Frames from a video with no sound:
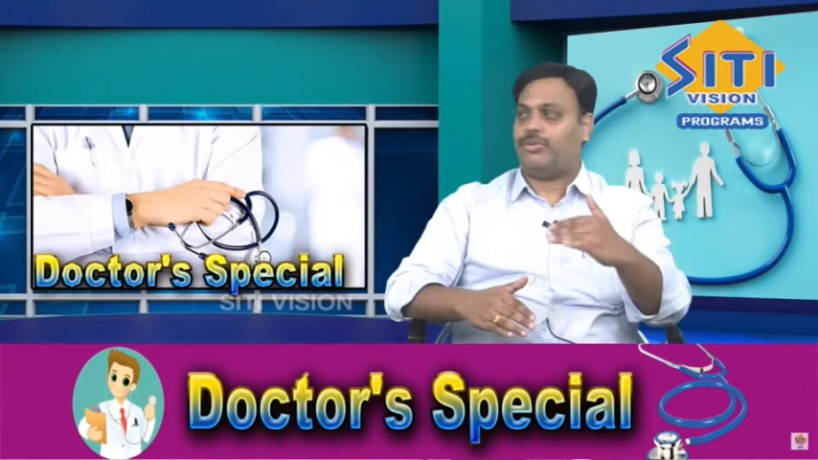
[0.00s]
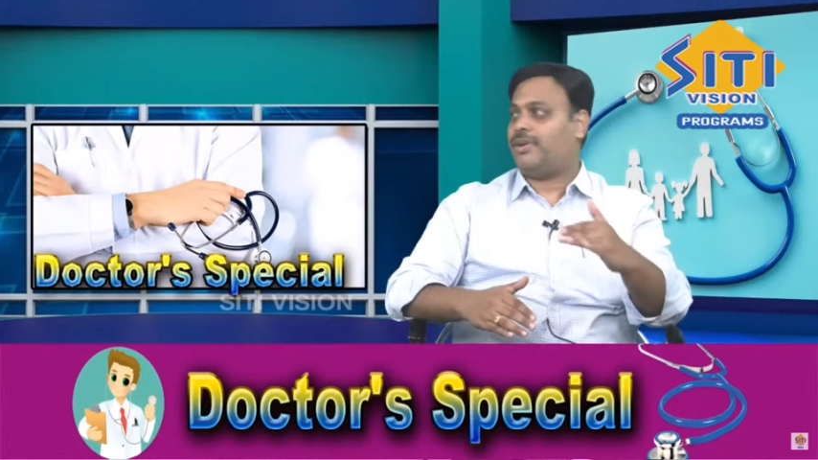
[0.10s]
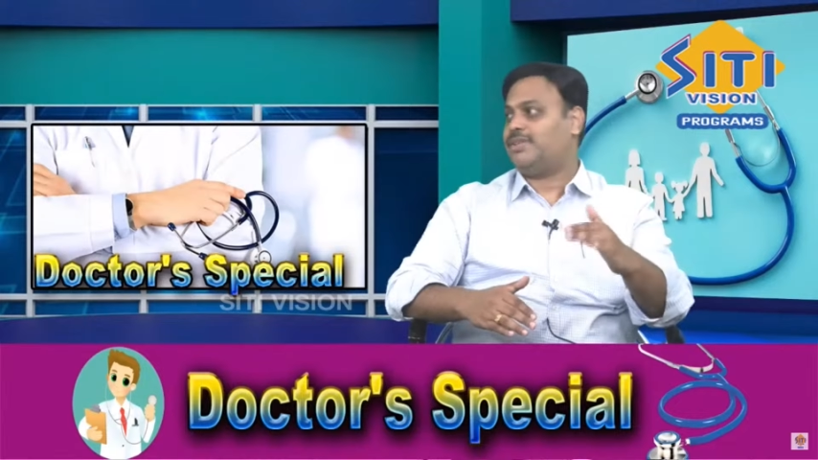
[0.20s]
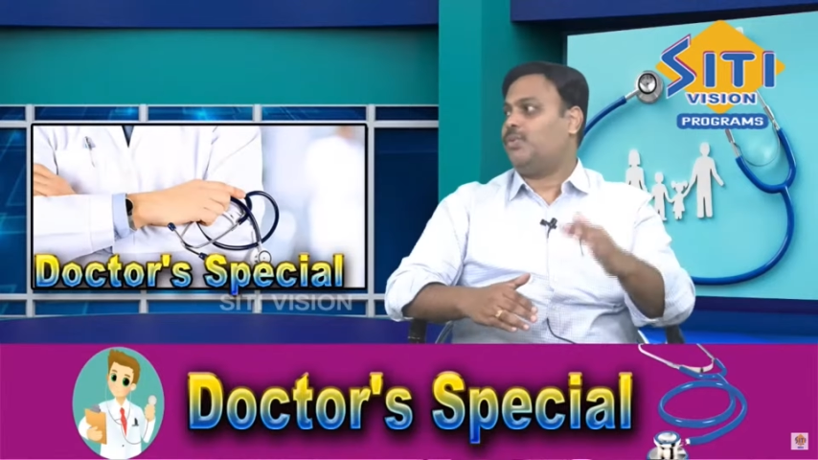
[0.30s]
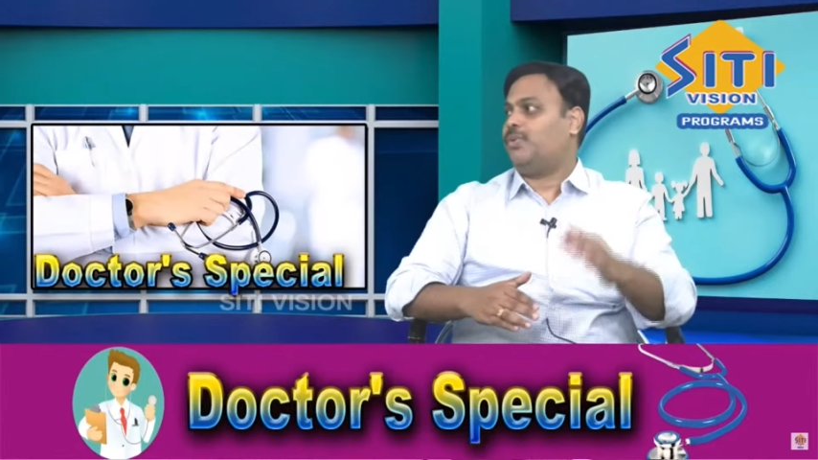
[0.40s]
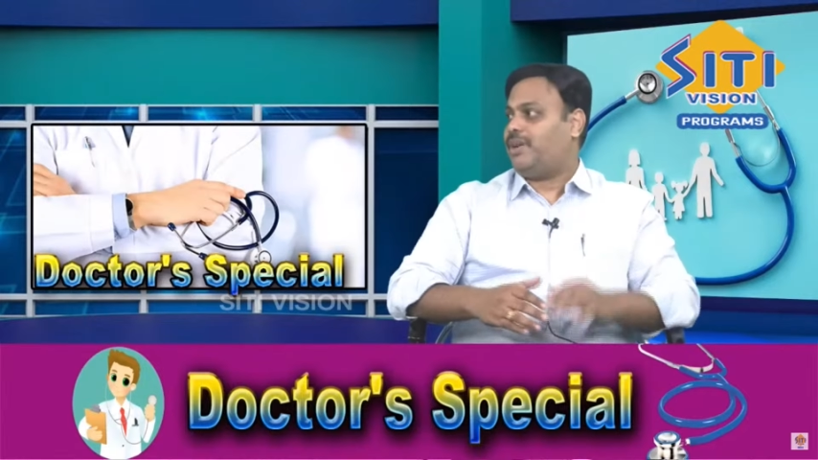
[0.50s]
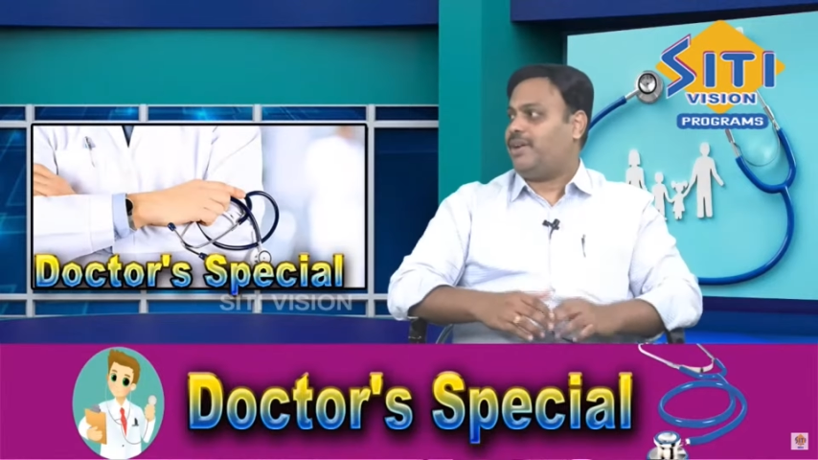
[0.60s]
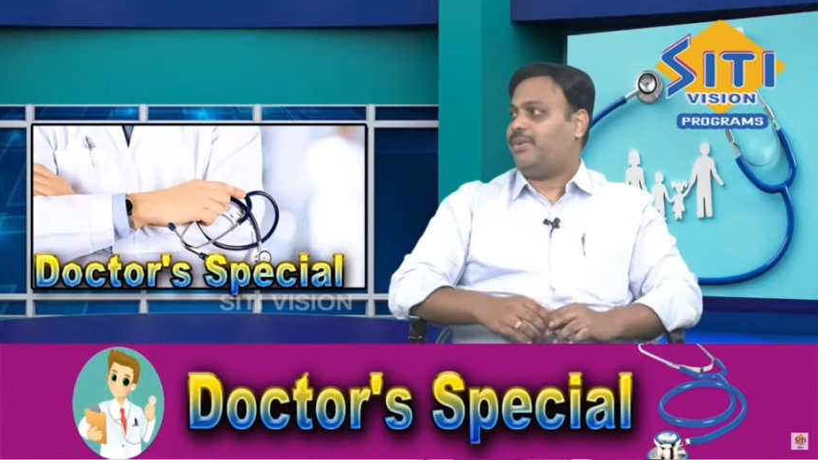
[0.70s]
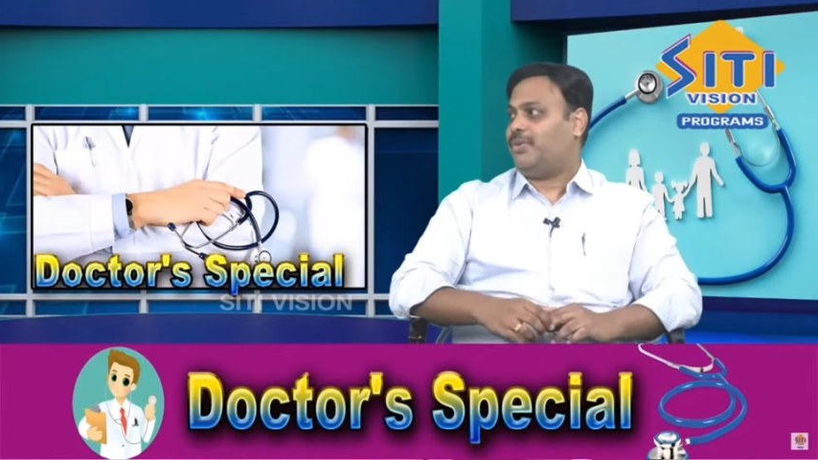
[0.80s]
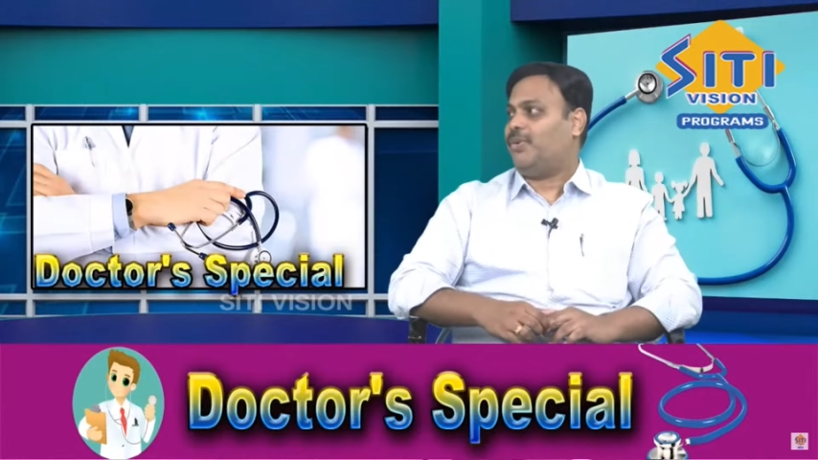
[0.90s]
కొంచెం రిస్క్
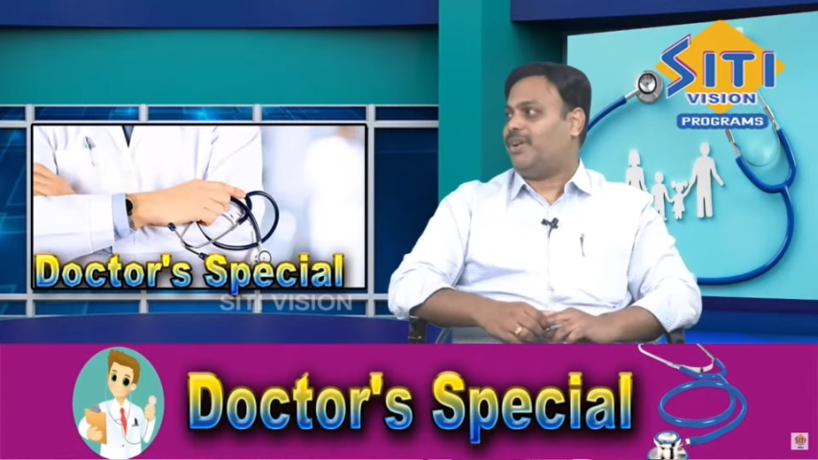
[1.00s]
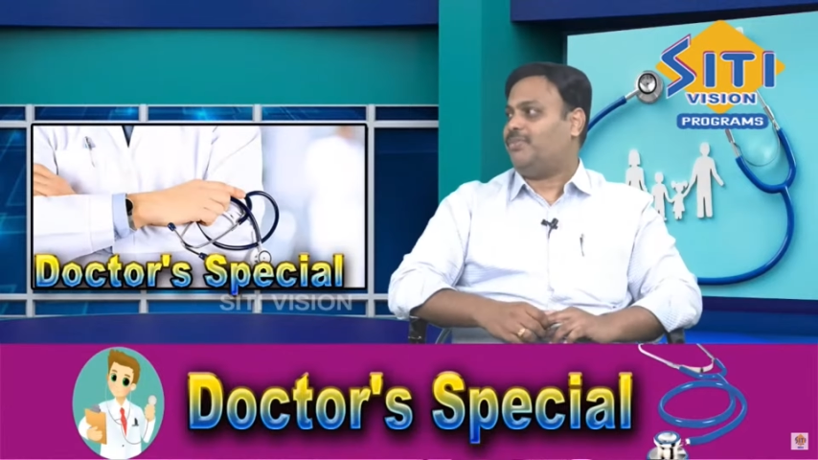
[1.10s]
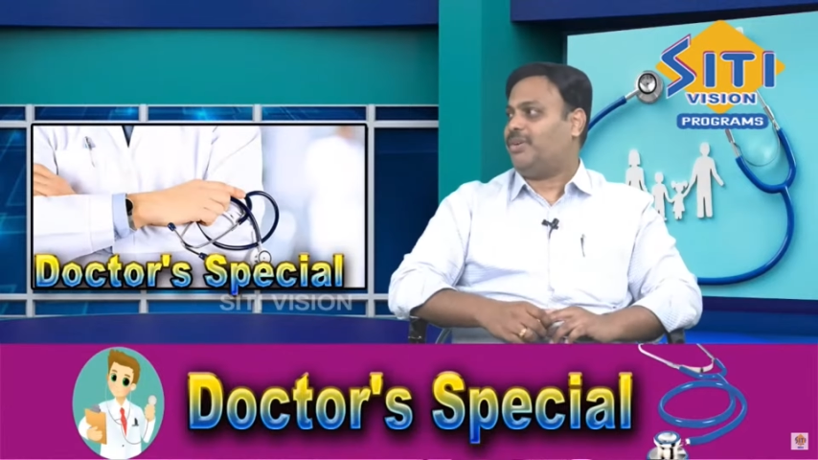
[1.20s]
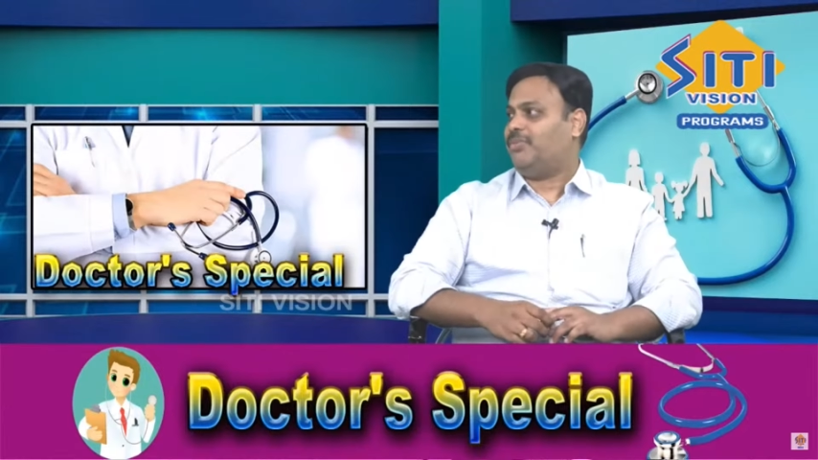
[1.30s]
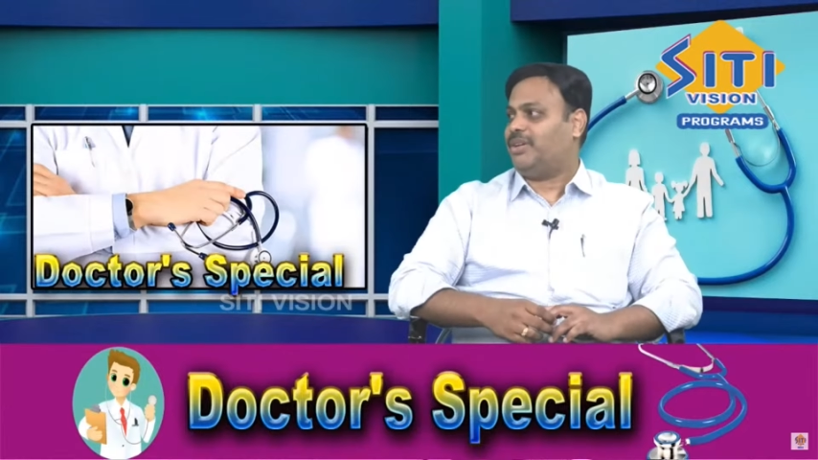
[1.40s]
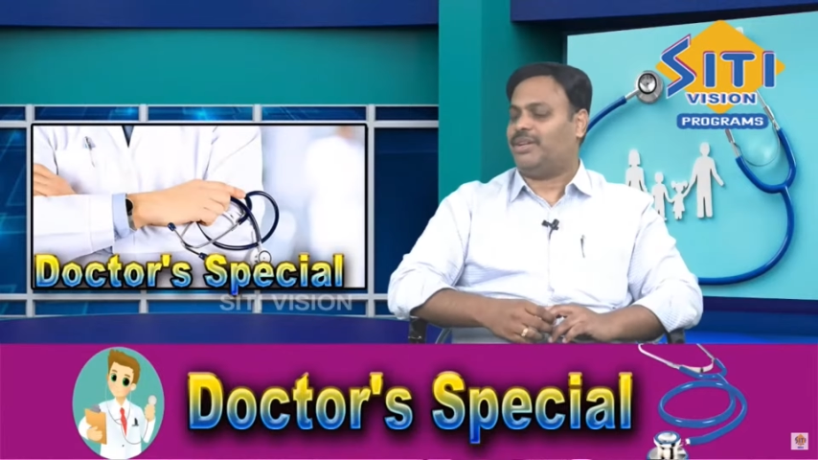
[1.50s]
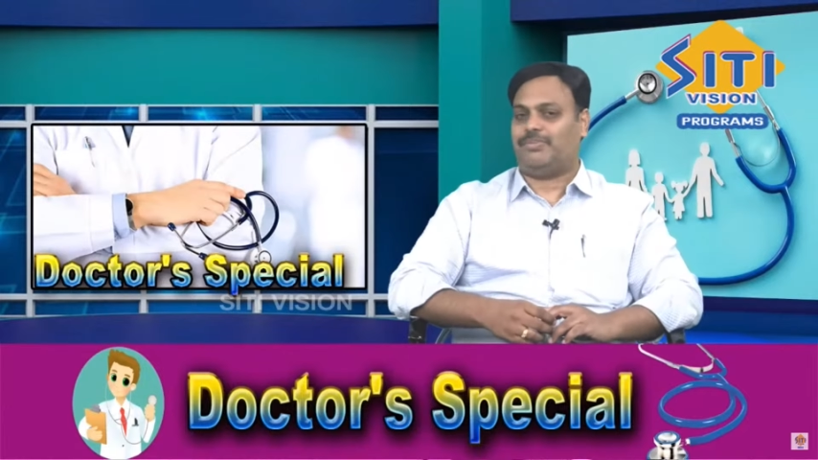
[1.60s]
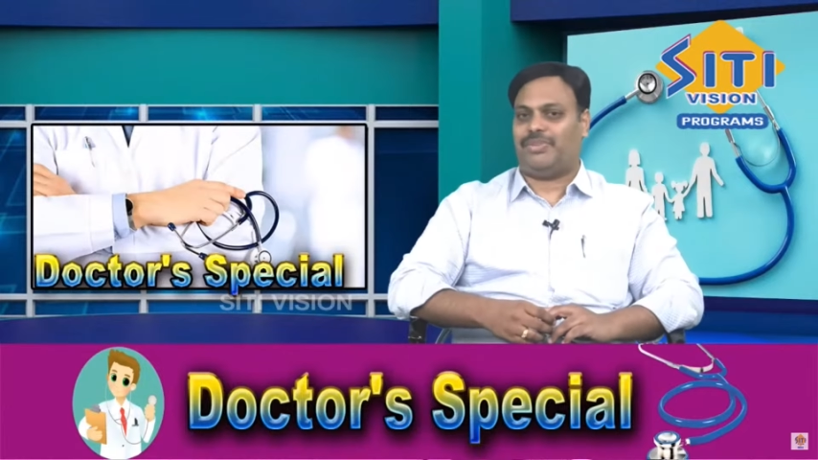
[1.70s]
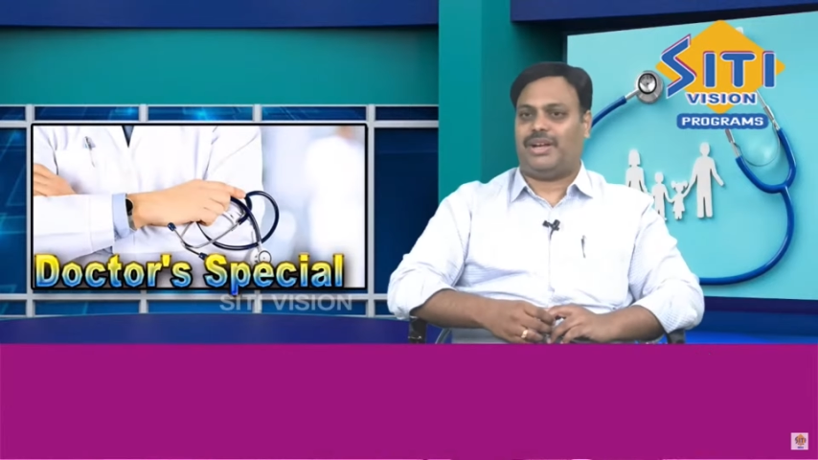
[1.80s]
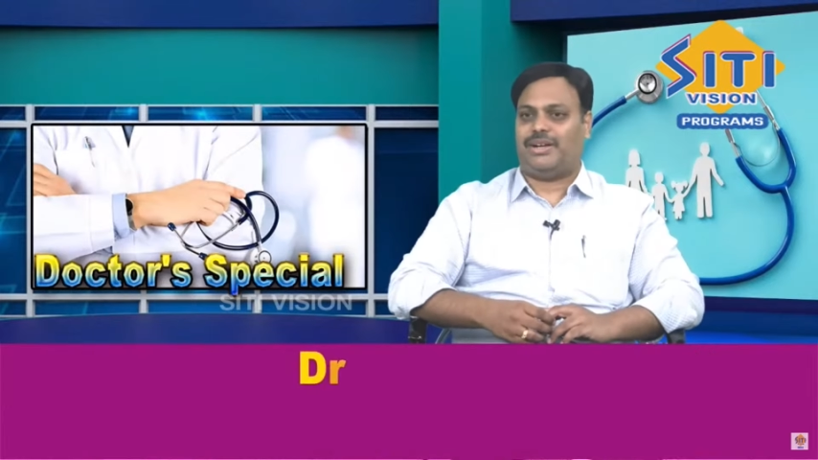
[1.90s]
ఉన్నట్టే అనుకోవాలన్నమాట ఓకే
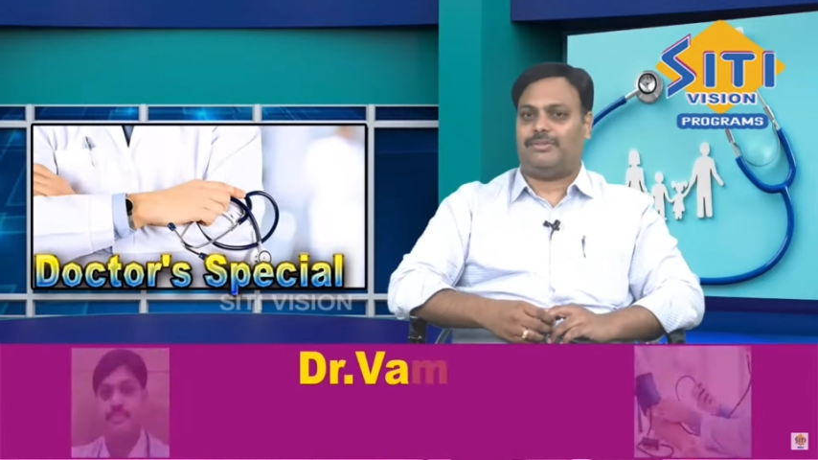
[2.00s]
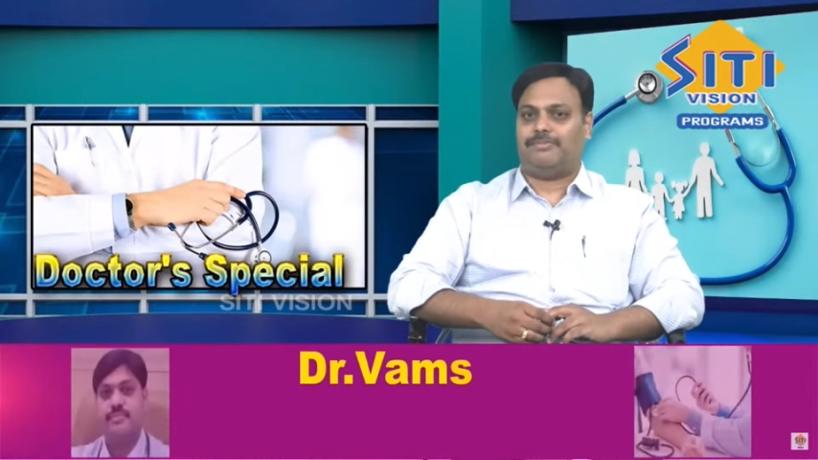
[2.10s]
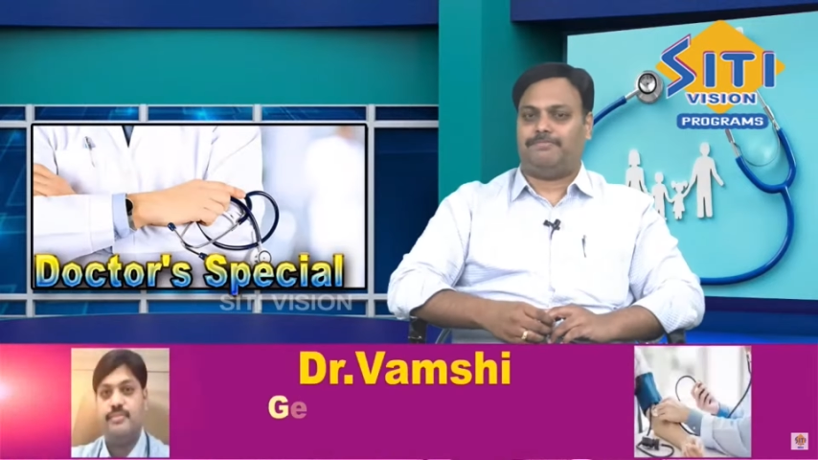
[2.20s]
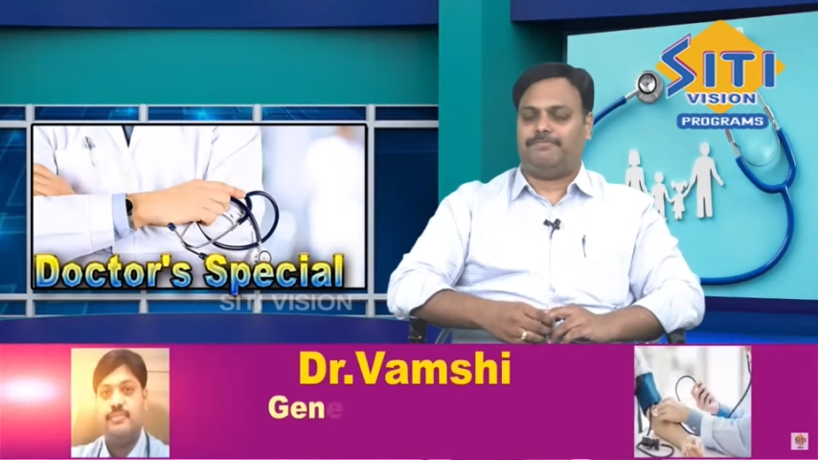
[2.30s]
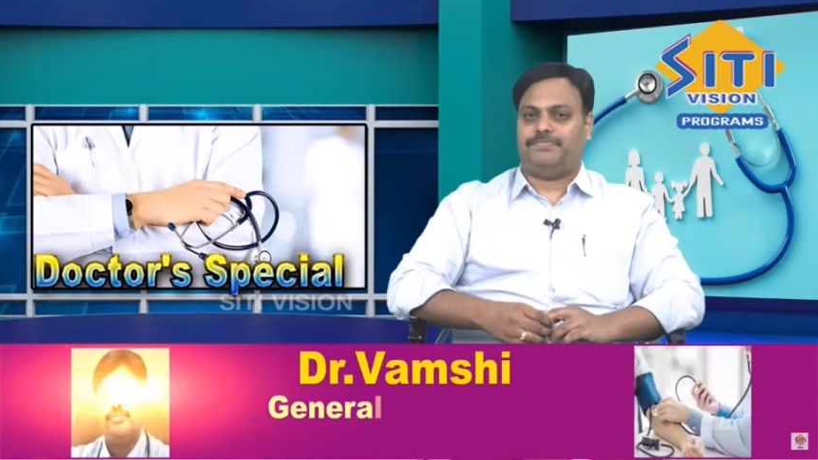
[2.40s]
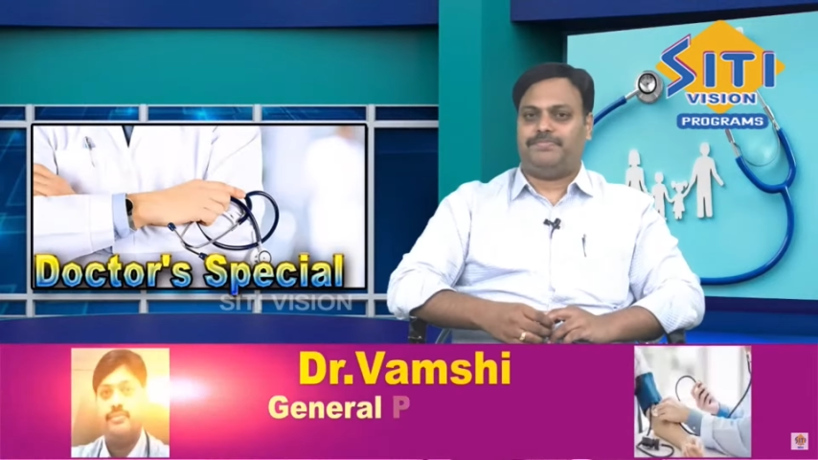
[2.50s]
సార్ మరొక కాలర్